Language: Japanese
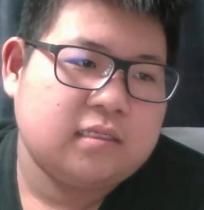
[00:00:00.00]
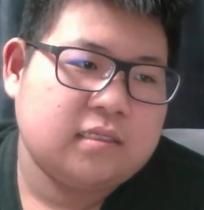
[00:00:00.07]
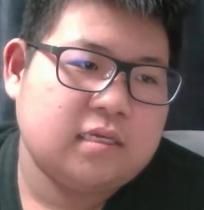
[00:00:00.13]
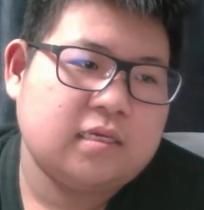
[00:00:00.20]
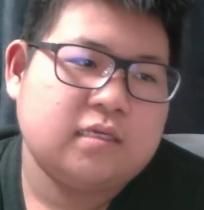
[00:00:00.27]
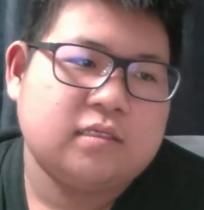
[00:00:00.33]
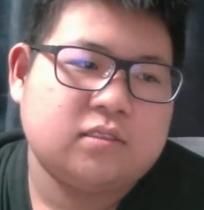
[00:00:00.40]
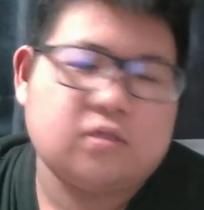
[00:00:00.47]

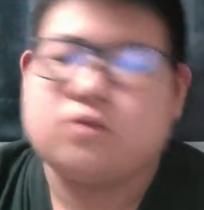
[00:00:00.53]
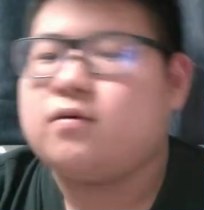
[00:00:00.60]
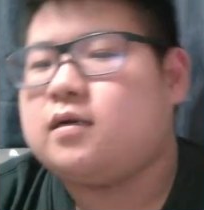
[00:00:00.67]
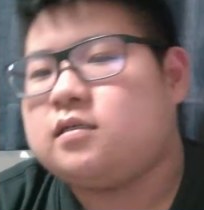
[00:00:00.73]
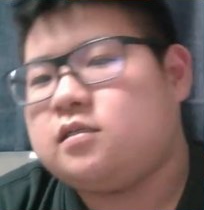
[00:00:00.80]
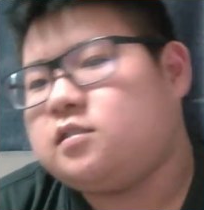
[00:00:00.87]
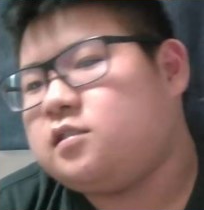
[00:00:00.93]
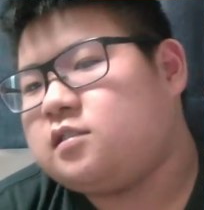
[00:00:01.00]
ね、人の
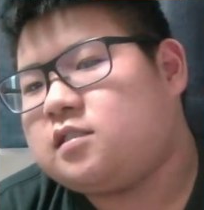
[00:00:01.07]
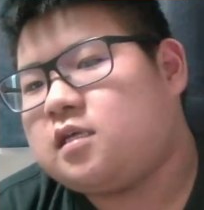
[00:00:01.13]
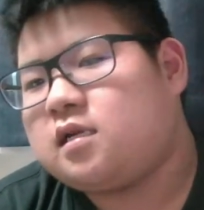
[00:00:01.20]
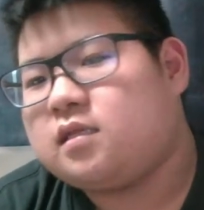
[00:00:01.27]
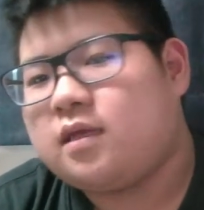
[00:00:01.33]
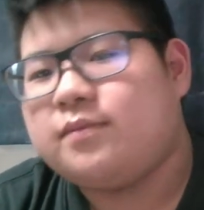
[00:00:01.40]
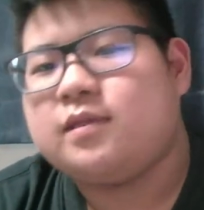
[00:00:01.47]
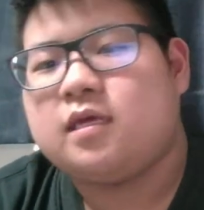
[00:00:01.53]
悪口言った
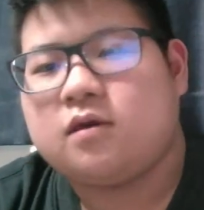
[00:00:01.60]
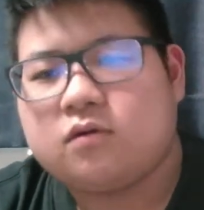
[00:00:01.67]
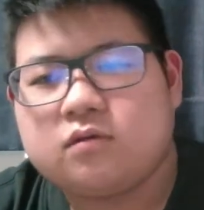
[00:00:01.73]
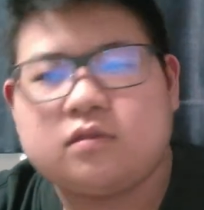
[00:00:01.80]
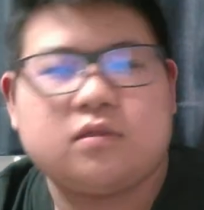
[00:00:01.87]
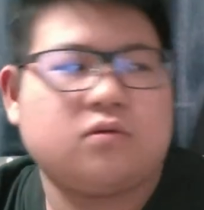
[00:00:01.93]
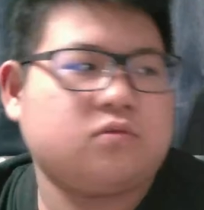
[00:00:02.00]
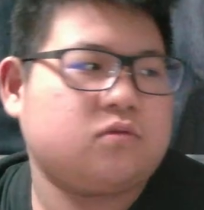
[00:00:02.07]
らダメだ
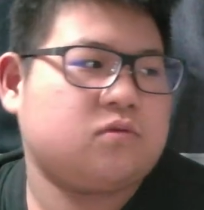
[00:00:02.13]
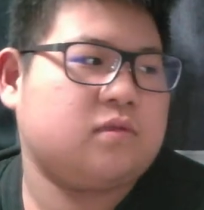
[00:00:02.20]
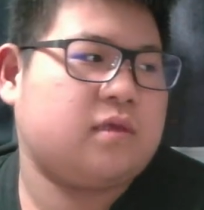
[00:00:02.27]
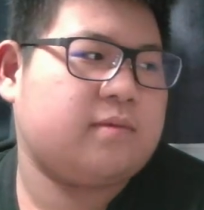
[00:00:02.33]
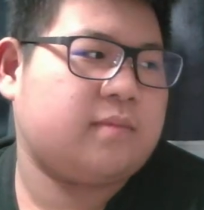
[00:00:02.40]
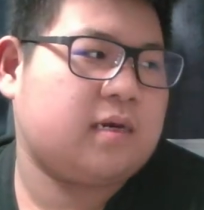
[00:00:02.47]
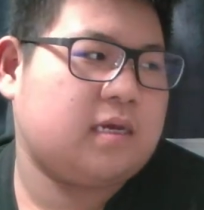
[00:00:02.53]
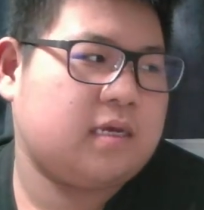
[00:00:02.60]
よってことを
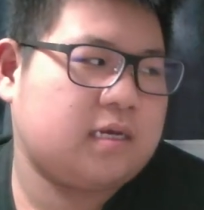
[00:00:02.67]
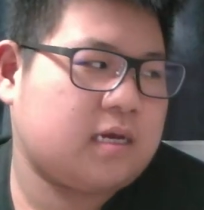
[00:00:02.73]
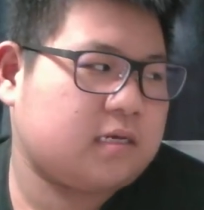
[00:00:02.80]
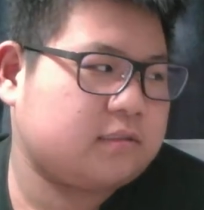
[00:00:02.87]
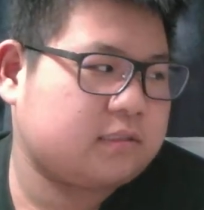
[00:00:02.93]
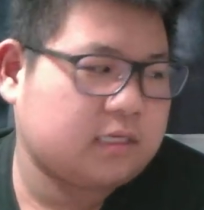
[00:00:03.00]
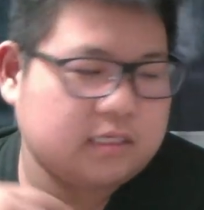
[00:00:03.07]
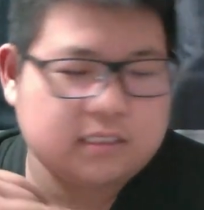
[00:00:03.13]
ね、まあ遠
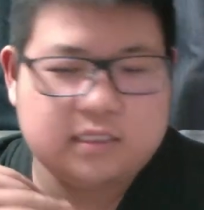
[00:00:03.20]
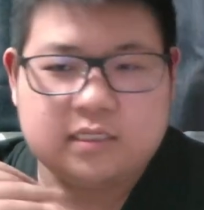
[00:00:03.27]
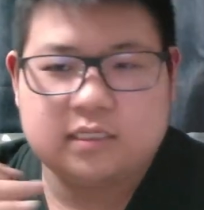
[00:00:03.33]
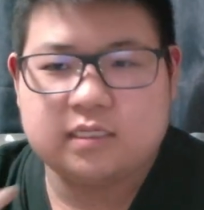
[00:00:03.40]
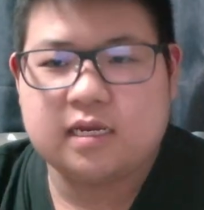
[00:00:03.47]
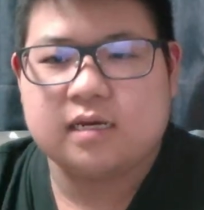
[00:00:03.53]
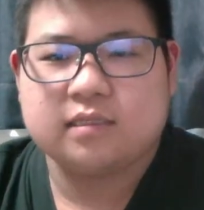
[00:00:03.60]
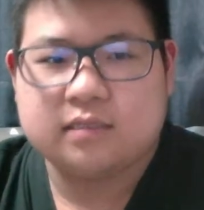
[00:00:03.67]
隔的に言
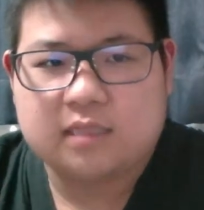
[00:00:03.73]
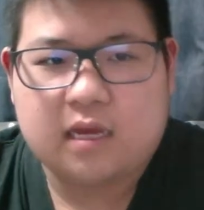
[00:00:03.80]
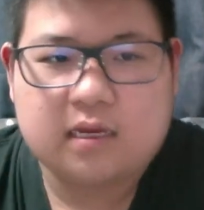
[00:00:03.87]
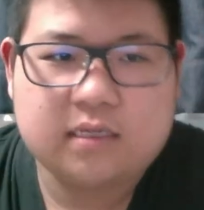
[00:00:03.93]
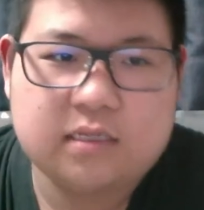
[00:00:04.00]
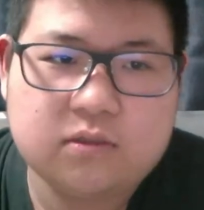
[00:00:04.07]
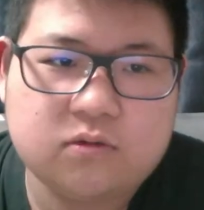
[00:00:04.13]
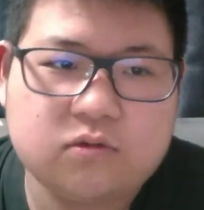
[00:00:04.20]
いたかった。
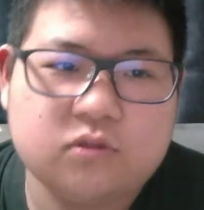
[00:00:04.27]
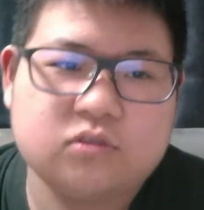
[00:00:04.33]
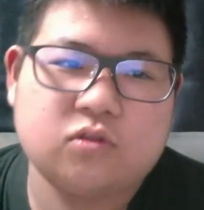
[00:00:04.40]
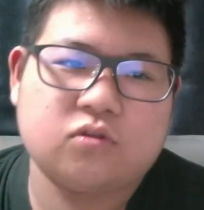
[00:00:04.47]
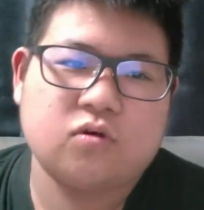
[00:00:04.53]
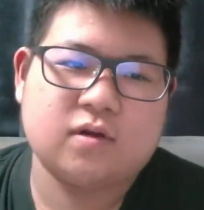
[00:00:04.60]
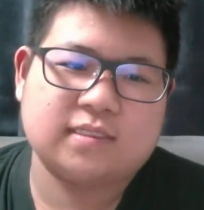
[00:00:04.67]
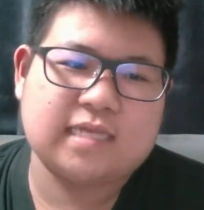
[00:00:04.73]
けどこの
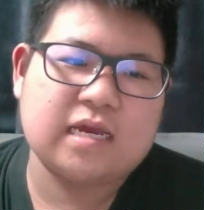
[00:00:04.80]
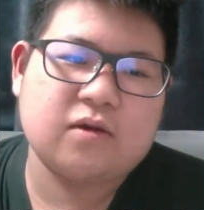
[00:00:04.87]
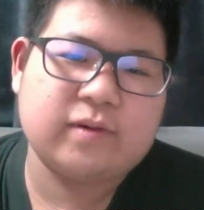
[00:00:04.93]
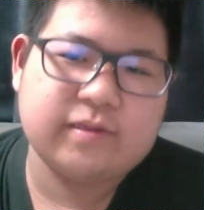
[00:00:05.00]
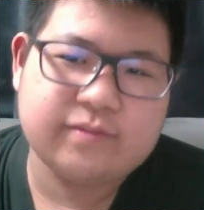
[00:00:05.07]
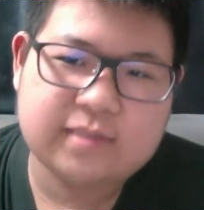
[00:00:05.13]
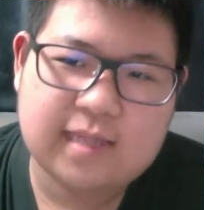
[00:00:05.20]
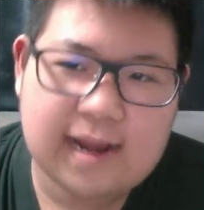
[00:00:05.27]
人動画最後
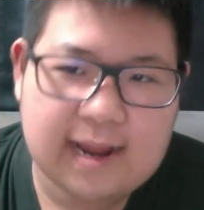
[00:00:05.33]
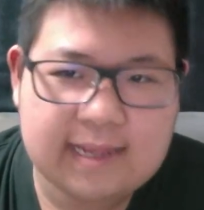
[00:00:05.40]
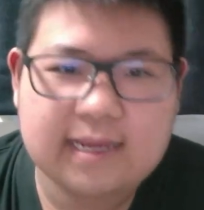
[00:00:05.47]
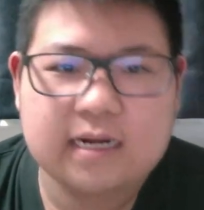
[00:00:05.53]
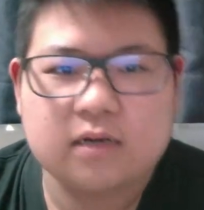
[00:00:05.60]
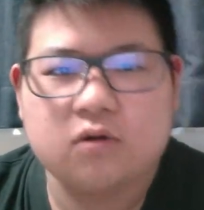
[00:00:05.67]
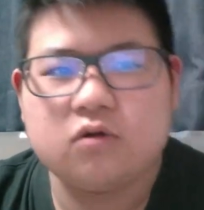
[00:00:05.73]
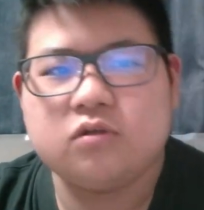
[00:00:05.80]
まで見てないか
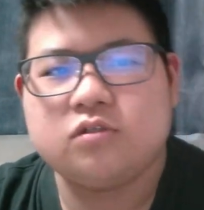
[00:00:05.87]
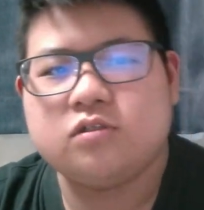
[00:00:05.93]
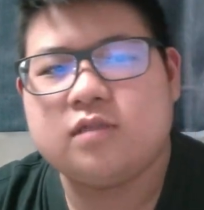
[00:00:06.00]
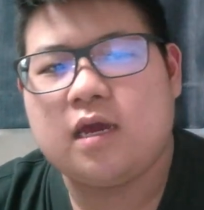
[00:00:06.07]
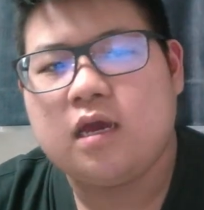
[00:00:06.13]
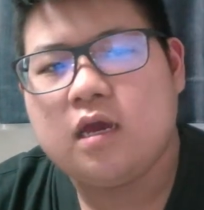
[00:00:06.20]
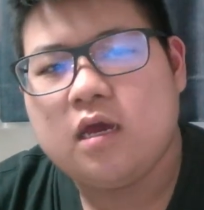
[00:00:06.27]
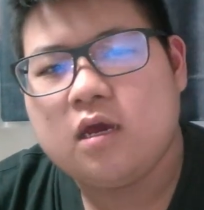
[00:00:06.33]
らこういう風
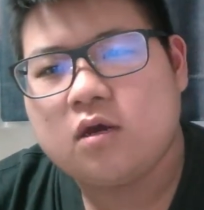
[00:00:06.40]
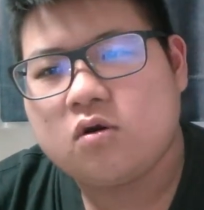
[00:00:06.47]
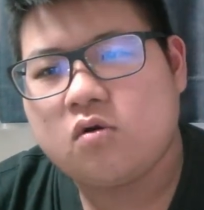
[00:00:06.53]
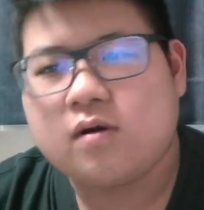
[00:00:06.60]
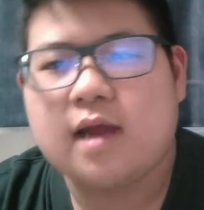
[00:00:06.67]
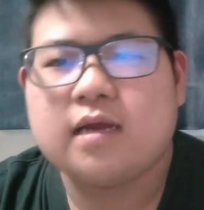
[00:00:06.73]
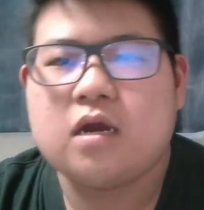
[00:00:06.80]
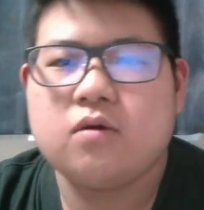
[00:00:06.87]
な誤
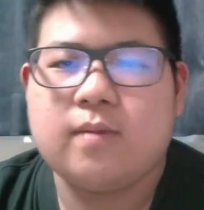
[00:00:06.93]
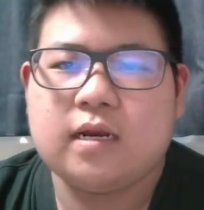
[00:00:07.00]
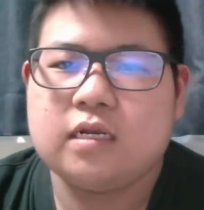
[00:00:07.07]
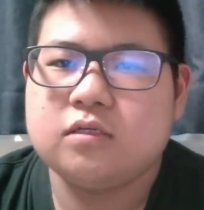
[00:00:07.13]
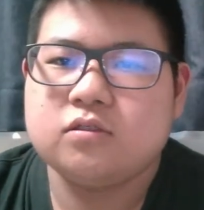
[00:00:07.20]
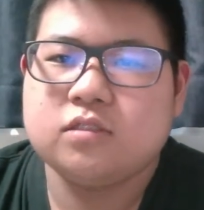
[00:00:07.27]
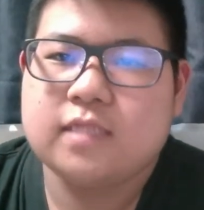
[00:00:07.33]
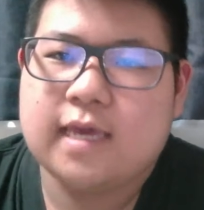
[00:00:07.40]
解が生ま
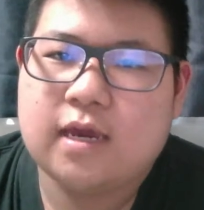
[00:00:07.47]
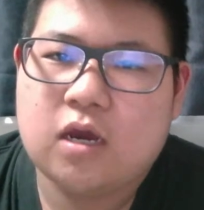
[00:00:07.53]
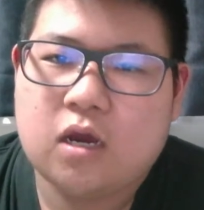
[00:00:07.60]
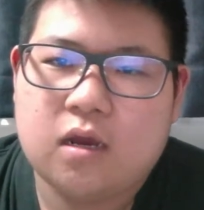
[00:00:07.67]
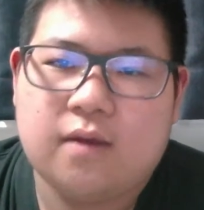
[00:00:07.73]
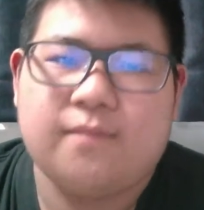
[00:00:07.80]
れるんだよ。